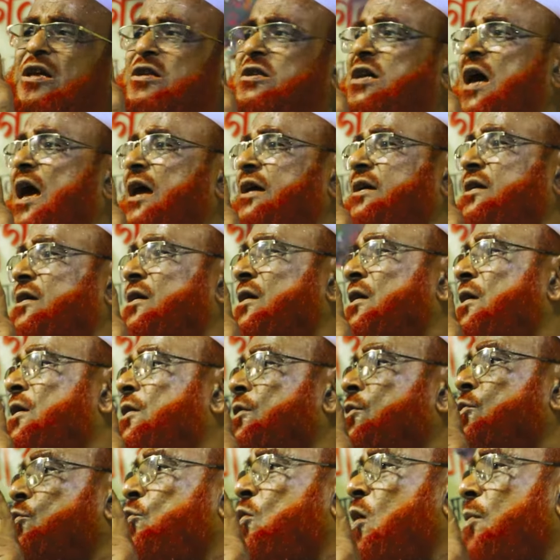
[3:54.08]
হতে চাই
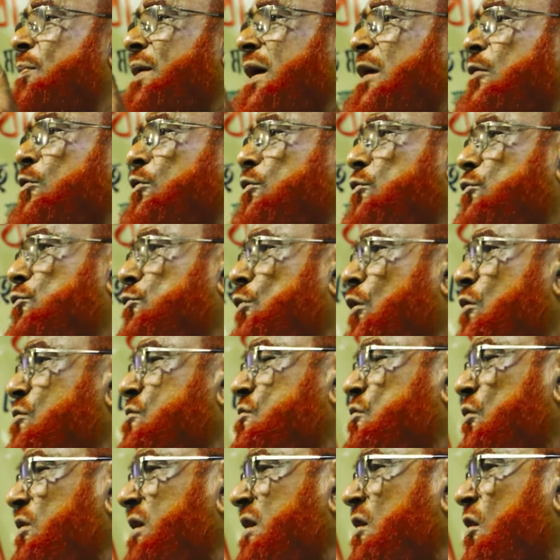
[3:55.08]
নবীর
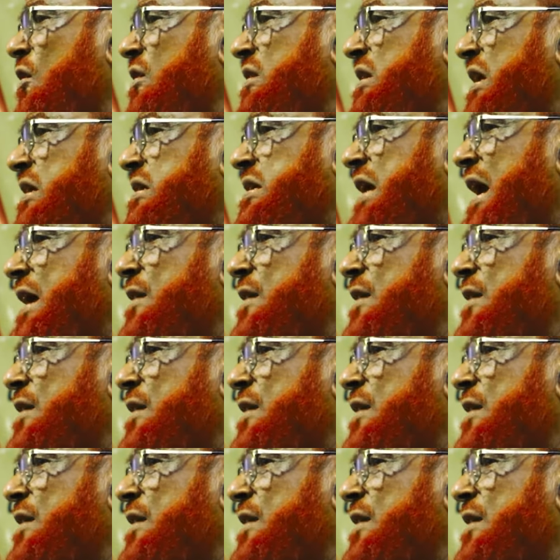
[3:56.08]
উত্তরসূরি হতে